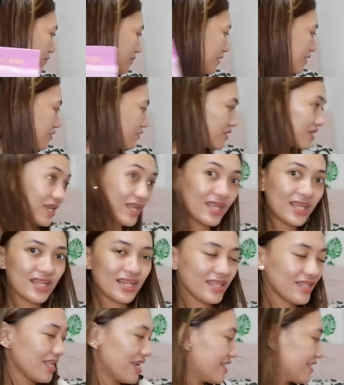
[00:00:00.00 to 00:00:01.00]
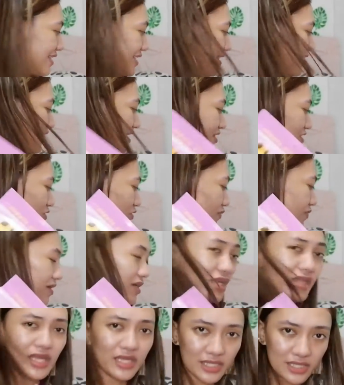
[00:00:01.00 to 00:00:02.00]
Pero try rin natin ito.
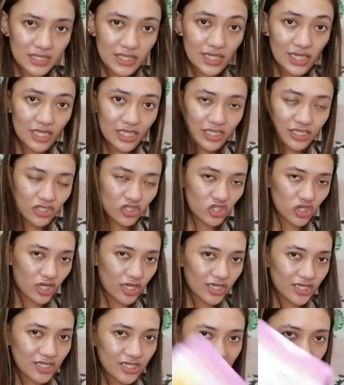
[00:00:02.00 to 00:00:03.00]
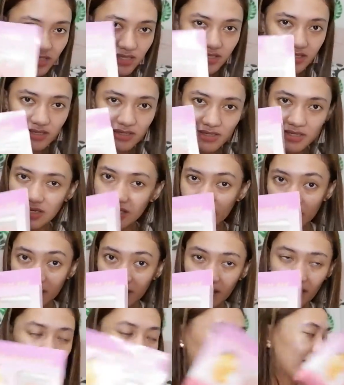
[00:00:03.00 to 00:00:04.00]
Bigyan natin sila ng chance.
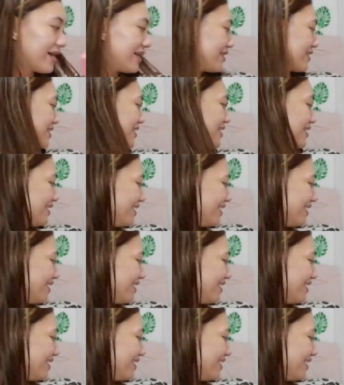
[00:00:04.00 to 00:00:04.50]
Try lahat.